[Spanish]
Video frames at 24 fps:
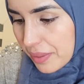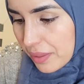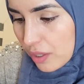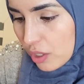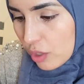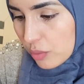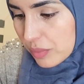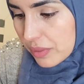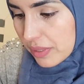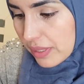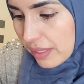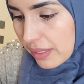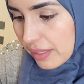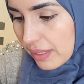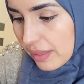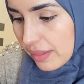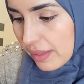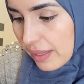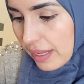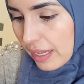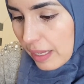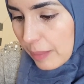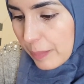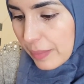
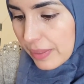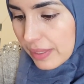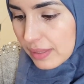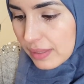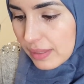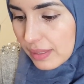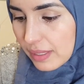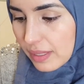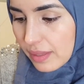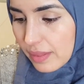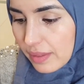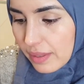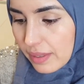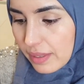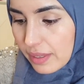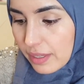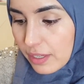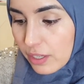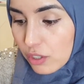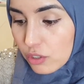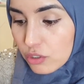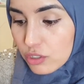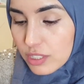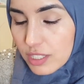obtenida a partir
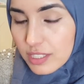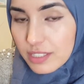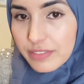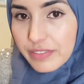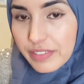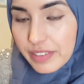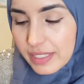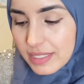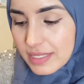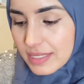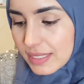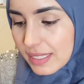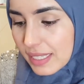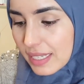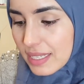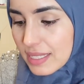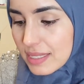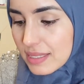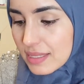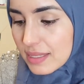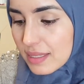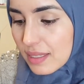de rosas frescas,